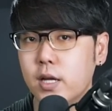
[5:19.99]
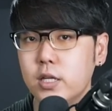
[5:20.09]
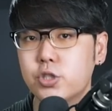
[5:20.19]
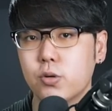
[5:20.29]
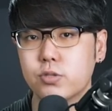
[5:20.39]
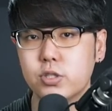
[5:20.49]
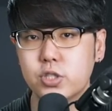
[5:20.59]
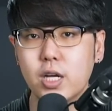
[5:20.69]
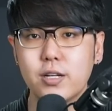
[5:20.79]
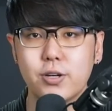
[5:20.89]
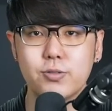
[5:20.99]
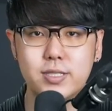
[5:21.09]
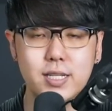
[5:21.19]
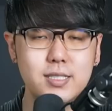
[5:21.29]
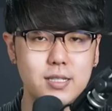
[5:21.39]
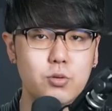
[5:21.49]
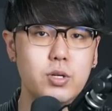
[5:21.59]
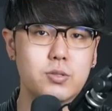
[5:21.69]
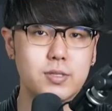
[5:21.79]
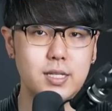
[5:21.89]
一种是上流阶层的
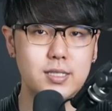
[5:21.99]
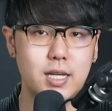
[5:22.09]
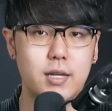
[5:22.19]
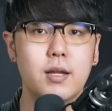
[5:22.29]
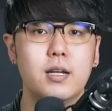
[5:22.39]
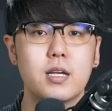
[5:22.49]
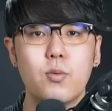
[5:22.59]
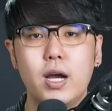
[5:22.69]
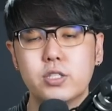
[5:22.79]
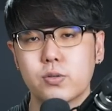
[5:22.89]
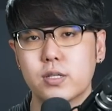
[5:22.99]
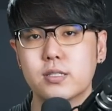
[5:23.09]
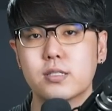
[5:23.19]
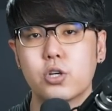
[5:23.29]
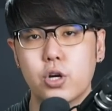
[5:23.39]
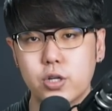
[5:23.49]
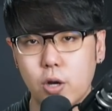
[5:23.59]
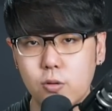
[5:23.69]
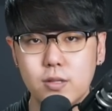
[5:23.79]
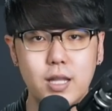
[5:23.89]
贵族阶级，另外一种呢，则是儿
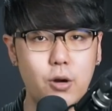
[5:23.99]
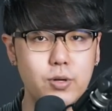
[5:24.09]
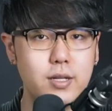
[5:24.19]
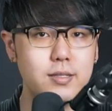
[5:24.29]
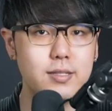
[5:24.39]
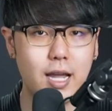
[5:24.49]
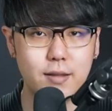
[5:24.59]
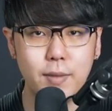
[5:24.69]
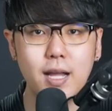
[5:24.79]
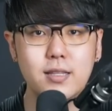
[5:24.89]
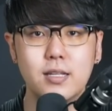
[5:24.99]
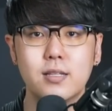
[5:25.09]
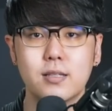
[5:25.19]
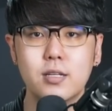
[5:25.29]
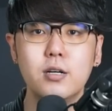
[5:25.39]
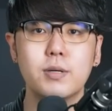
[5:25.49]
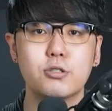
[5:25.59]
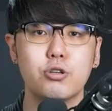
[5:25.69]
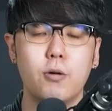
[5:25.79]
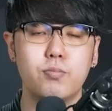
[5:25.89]
童、老人、奶妈等等特别
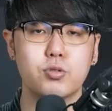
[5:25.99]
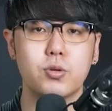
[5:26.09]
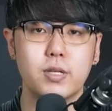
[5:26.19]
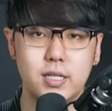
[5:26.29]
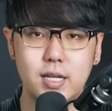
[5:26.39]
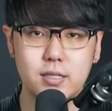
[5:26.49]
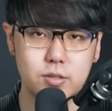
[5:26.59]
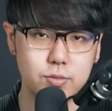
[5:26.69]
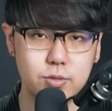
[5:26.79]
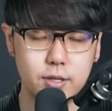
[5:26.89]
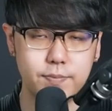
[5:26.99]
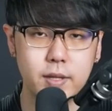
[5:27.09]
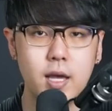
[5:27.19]
需要补充营养的族群。